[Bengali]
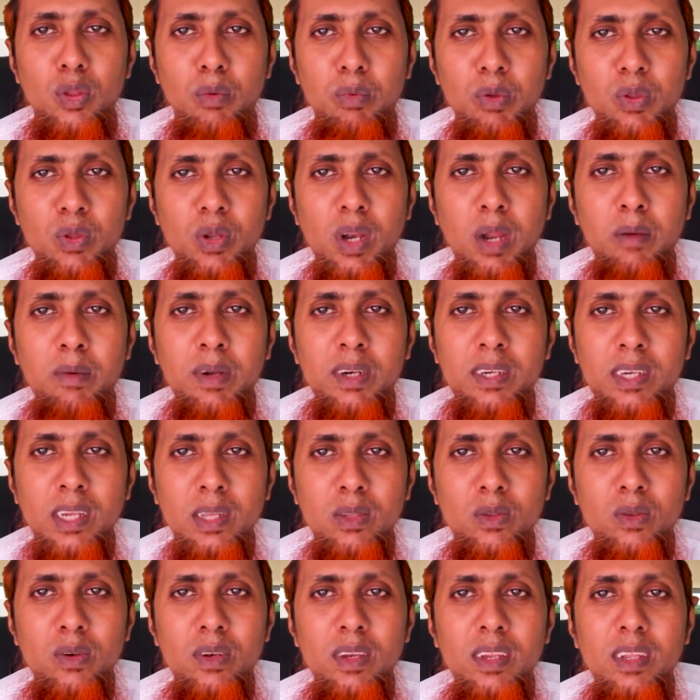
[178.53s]
তো বন্ধুরা আমার
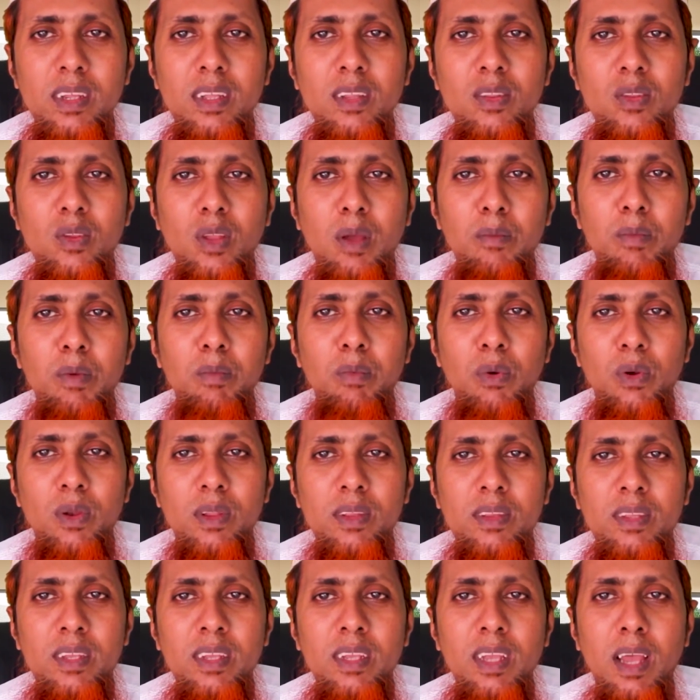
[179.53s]
সেজন্যই কিন্তু আমি
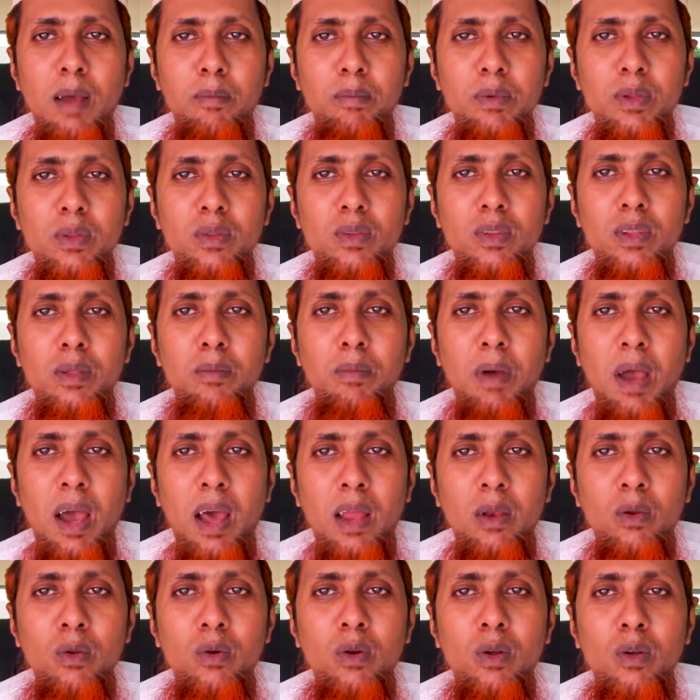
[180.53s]
বলেছি আপনি যদি
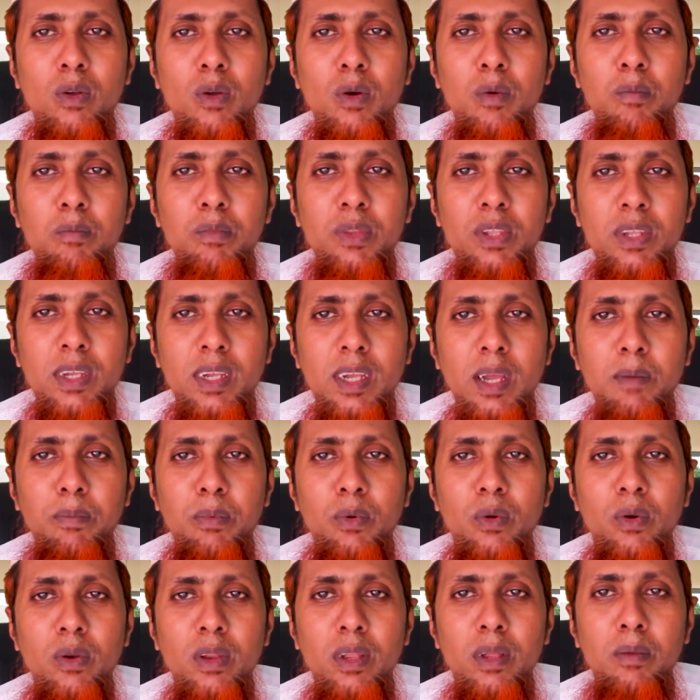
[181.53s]
ভালো রকম চেক আপ
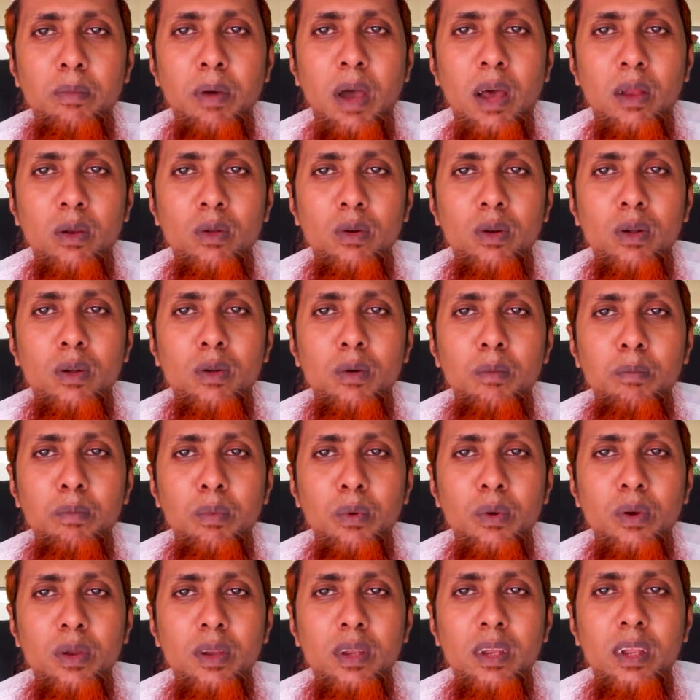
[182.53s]
করিয়ে ভালো রকম
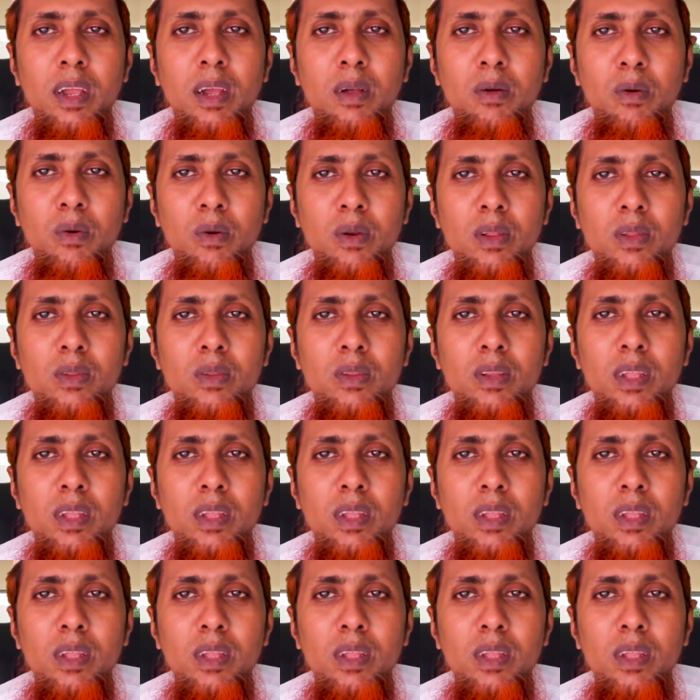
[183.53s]
পরীক্ষা করে